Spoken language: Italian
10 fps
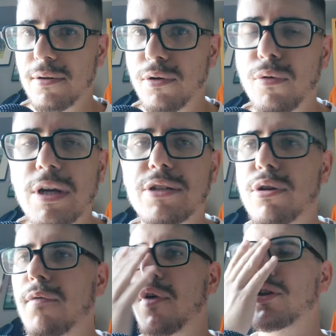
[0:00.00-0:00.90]
Con questo
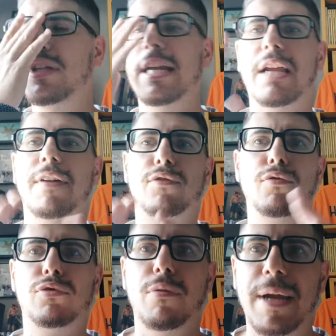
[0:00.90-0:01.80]
non voglio dire che va
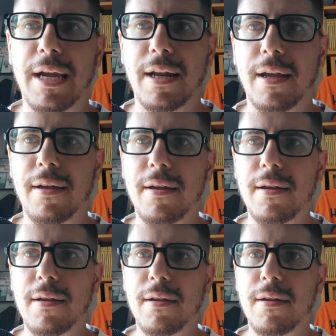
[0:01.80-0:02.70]
tutto bene.
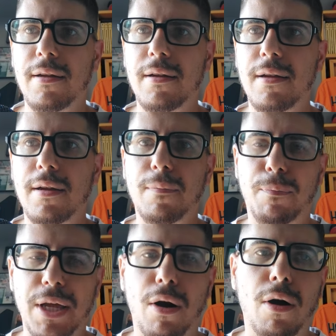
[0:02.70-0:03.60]

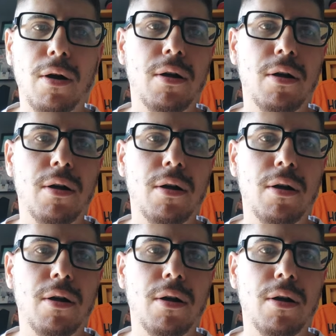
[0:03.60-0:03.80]
Però,